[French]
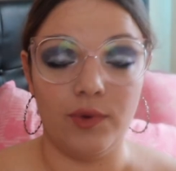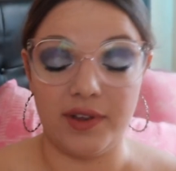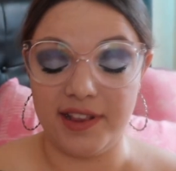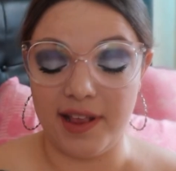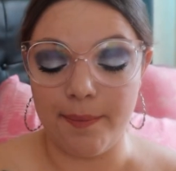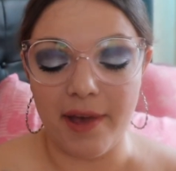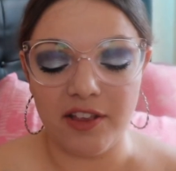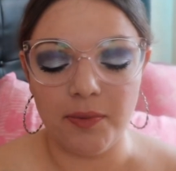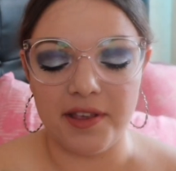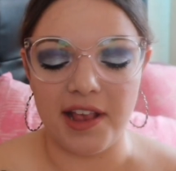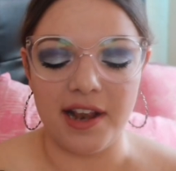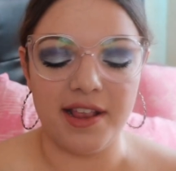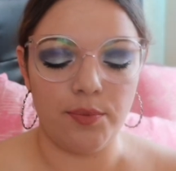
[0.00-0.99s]
donc c'est pas
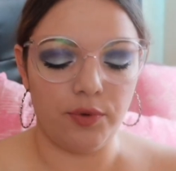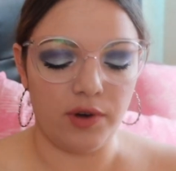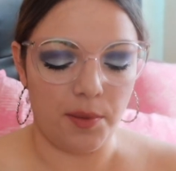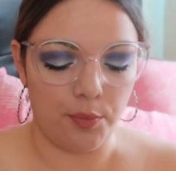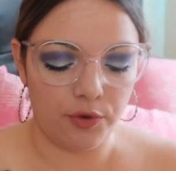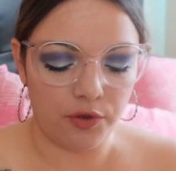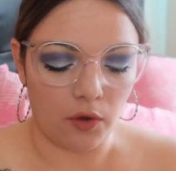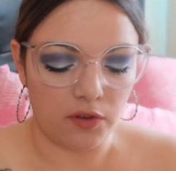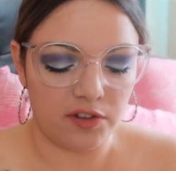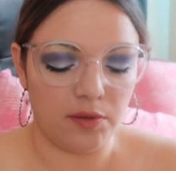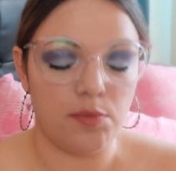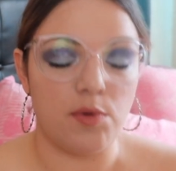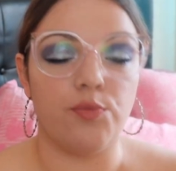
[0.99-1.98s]
spécialisé pour les peaux
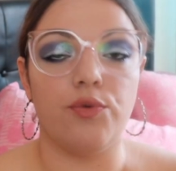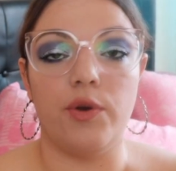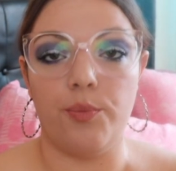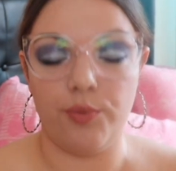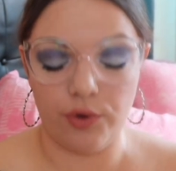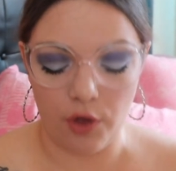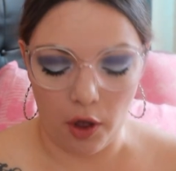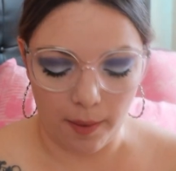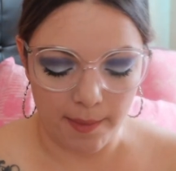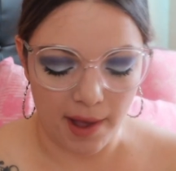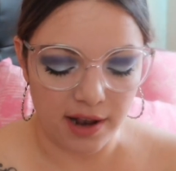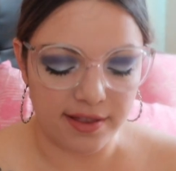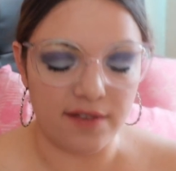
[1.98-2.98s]
sensibles mais pour le peaux
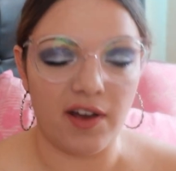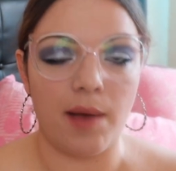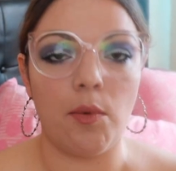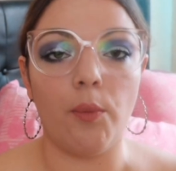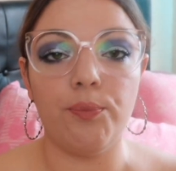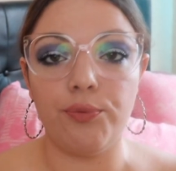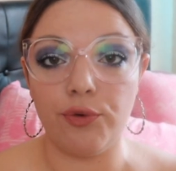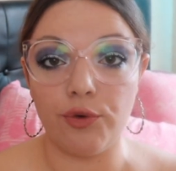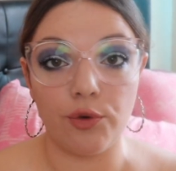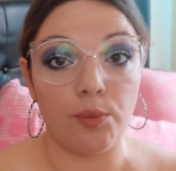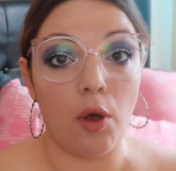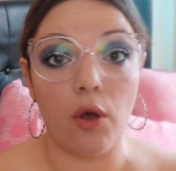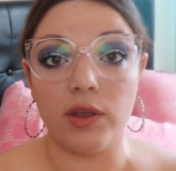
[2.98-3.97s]
normales c'est vraiment
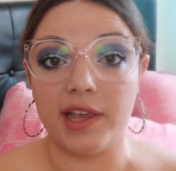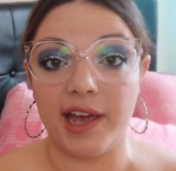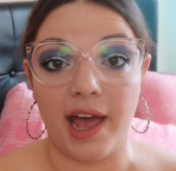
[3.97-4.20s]
purement une